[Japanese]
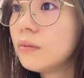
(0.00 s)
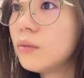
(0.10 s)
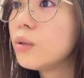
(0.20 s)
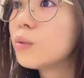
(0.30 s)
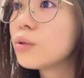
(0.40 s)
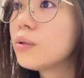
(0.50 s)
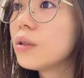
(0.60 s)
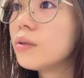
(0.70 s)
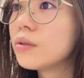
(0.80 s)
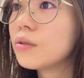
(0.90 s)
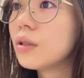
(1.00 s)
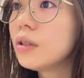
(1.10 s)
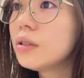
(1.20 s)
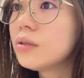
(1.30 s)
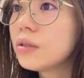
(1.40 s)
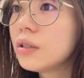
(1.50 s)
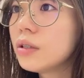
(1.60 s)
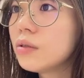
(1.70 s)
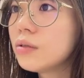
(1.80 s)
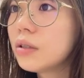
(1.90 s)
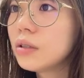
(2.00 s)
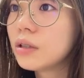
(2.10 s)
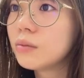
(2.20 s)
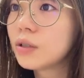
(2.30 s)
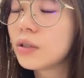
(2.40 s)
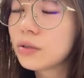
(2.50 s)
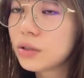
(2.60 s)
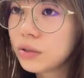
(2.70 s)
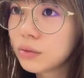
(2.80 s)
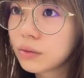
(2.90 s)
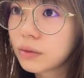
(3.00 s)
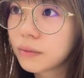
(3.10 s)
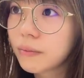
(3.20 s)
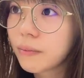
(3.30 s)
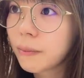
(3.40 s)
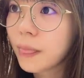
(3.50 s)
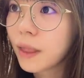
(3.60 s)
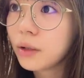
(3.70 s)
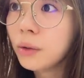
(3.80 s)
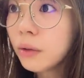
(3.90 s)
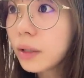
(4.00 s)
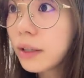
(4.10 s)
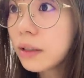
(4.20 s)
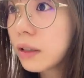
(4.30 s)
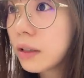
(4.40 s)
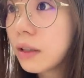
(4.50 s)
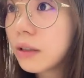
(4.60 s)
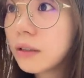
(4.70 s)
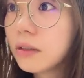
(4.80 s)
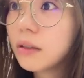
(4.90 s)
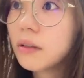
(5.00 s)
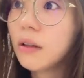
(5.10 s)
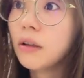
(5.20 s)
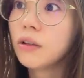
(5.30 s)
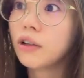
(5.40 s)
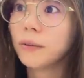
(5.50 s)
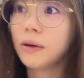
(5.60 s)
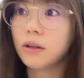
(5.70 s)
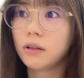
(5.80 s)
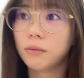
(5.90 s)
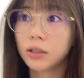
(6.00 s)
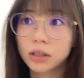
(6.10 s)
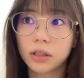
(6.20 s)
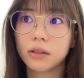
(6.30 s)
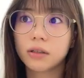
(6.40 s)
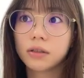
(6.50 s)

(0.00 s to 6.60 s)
まあでもそうだよねその屋根付きのスタジアムじゃないとしんどいな4回停電やばマジで